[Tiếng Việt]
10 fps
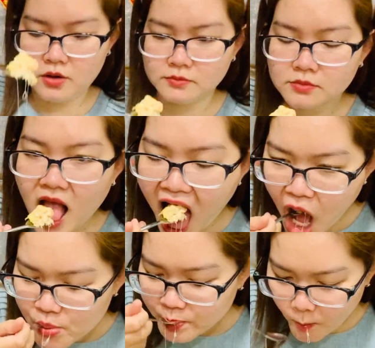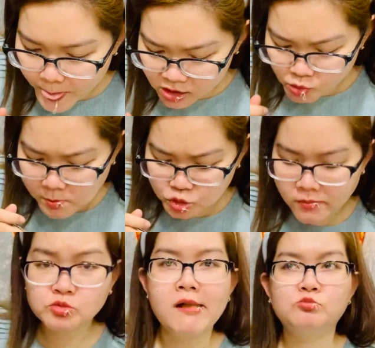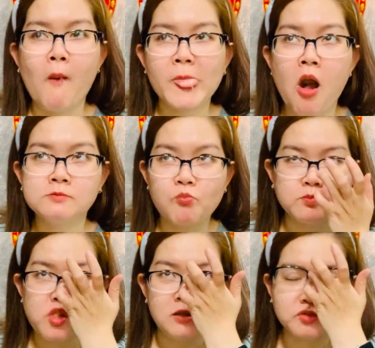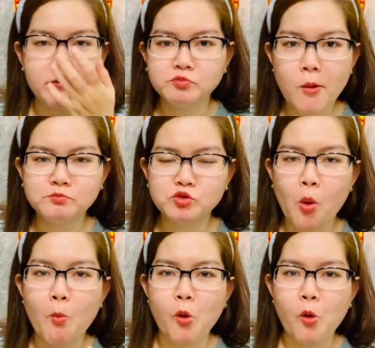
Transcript: Thì Emily thử tò mò ăn thử xem như thế nào. Mùi